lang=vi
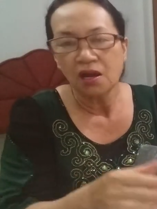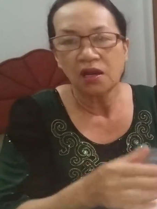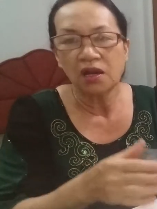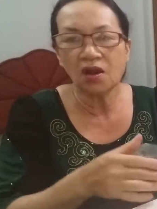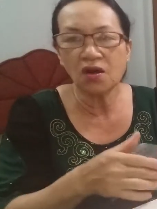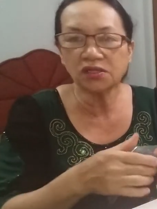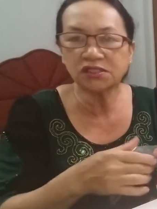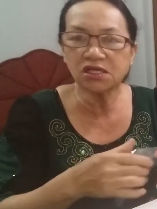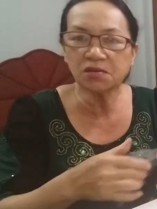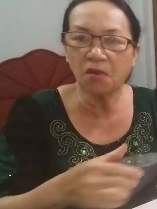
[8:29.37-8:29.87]

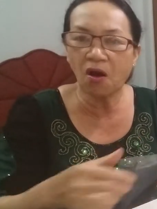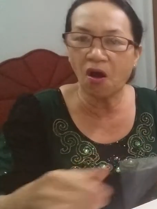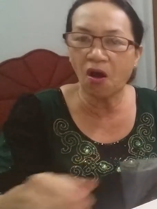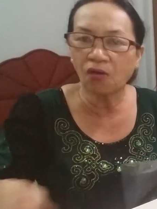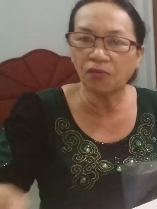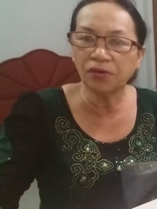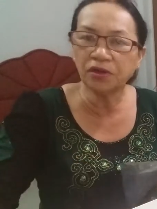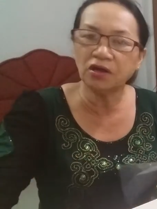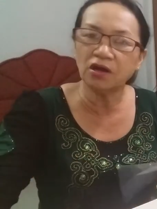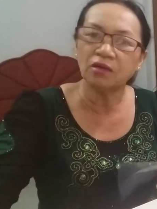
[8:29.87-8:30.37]
lon sữa
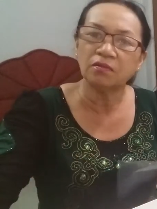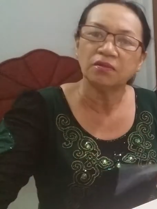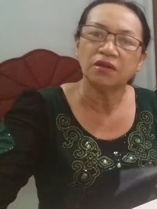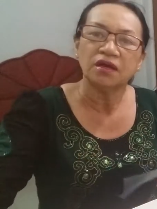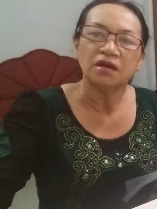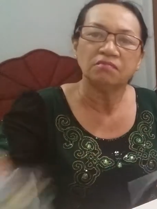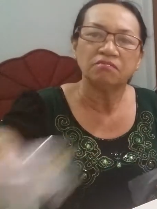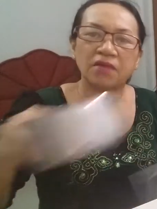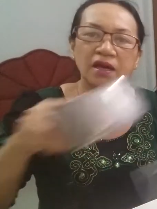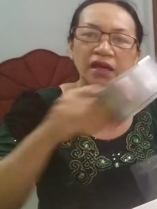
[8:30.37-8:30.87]
bò cũng được
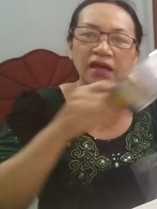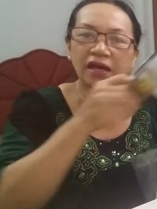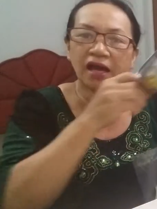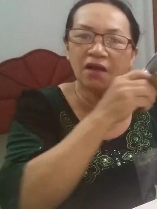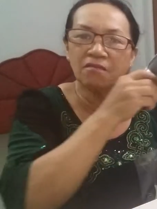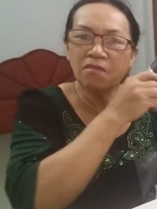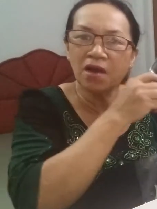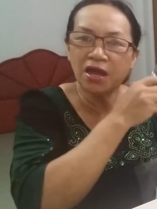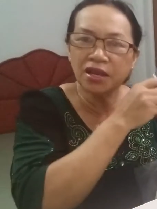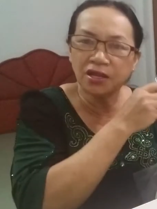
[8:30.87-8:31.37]
mà cái
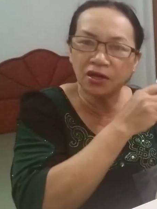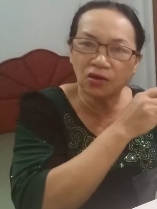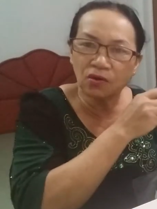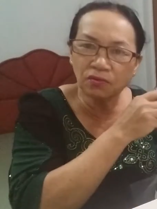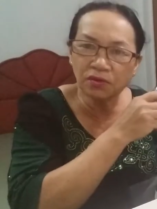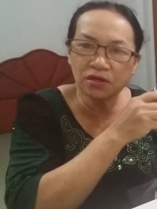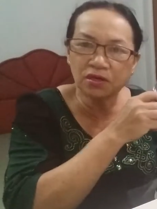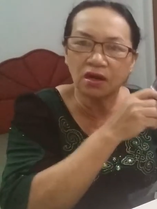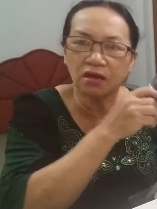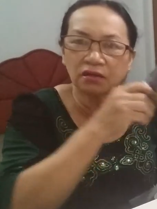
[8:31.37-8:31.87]
cà men này
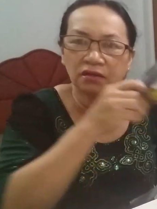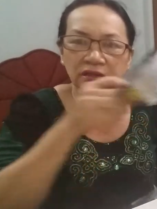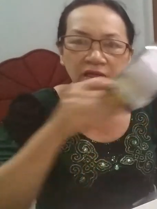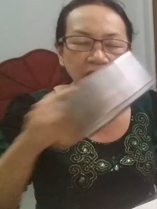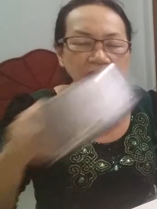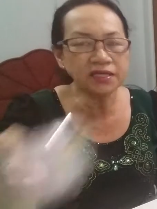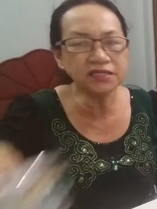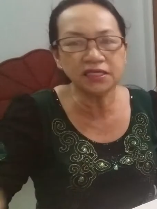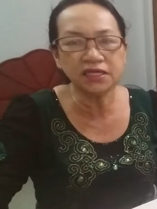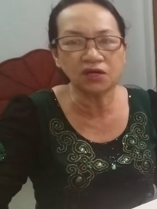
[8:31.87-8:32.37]
cũng được
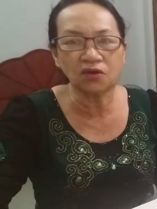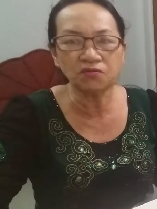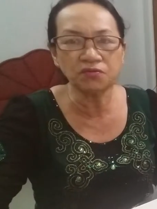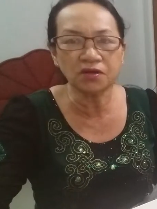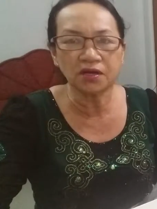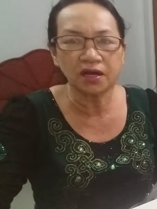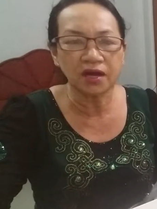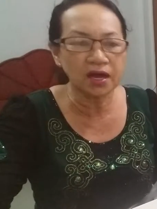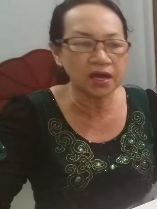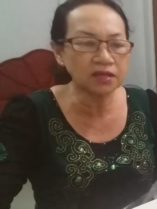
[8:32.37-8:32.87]
cái gì cũng
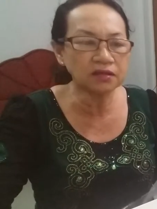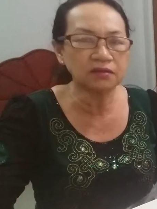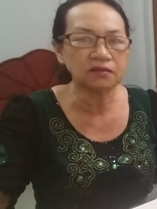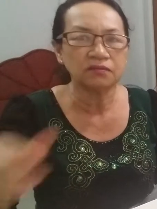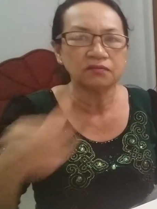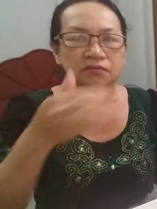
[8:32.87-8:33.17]
được hết